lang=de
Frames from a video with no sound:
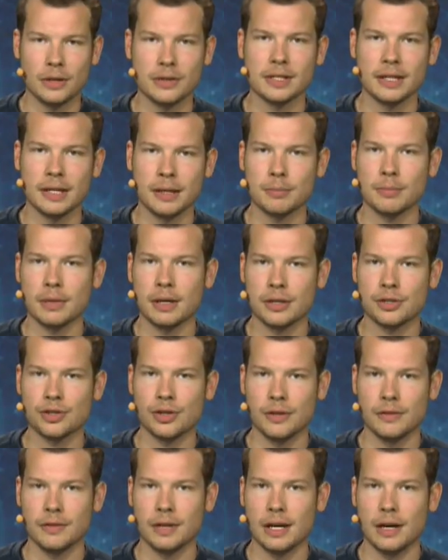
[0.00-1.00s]
Außerdem
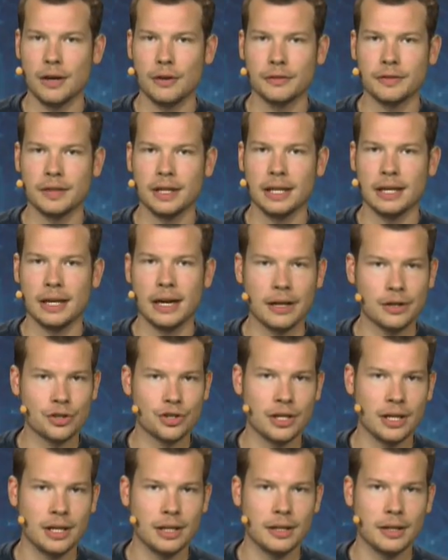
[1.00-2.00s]
schauen wir auf den
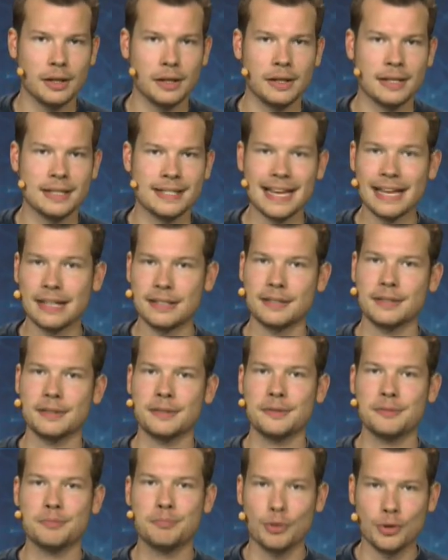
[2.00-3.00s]
anstehenden
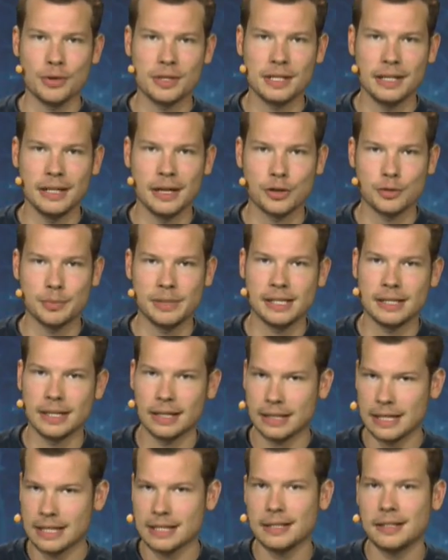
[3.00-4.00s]
sechsten
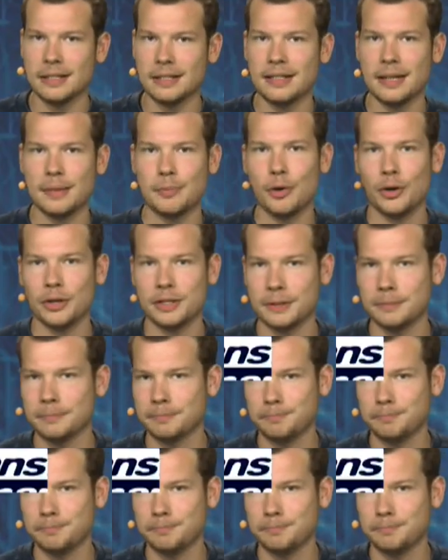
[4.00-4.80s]
Bundesligaspieltag. Das sind die Themen heute.